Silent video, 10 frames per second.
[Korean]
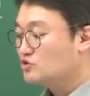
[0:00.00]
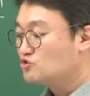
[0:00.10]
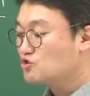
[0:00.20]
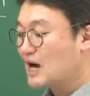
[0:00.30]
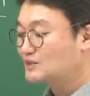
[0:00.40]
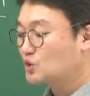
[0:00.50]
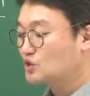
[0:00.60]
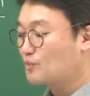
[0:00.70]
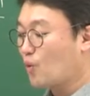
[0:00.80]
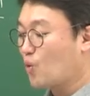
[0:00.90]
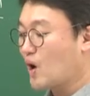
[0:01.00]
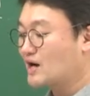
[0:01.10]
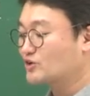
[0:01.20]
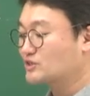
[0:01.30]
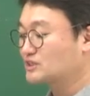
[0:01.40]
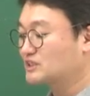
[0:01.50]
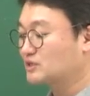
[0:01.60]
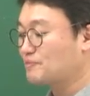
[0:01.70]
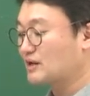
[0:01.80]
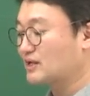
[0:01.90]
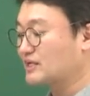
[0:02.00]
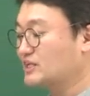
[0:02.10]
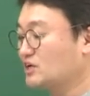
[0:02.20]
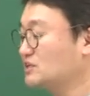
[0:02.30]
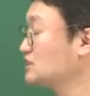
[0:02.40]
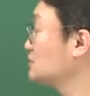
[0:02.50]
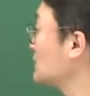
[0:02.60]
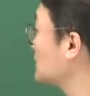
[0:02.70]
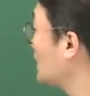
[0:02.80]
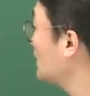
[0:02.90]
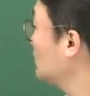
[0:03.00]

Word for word: 유가족을 보호하기 위해서 지급한 게 기억을 지급했다.